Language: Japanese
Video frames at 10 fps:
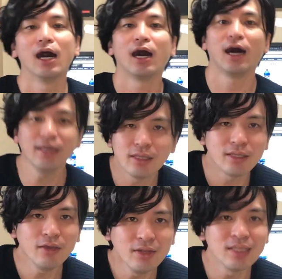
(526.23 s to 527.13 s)
はい。
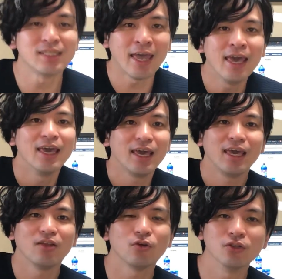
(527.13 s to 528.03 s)
ではですね、
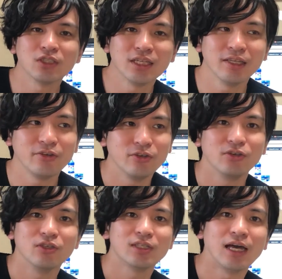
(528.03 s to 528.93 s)
えー、と、この
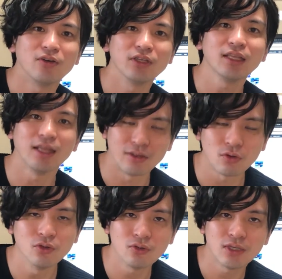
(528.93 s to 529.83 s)
チャンネル参考になったな
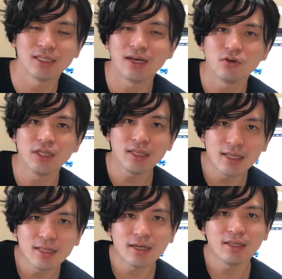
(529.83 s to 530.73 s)
と、この動画参考になっ
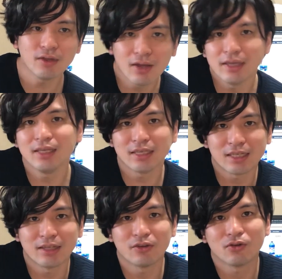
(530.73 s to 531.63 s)
たなって方は、いいね、
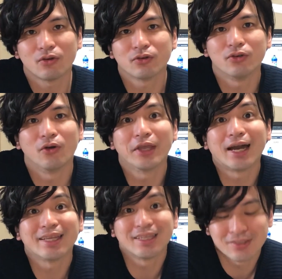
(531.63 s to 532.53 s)
チャンネル登録お
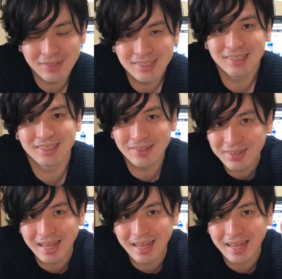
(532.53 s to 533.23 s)
願いいたします。じゃあま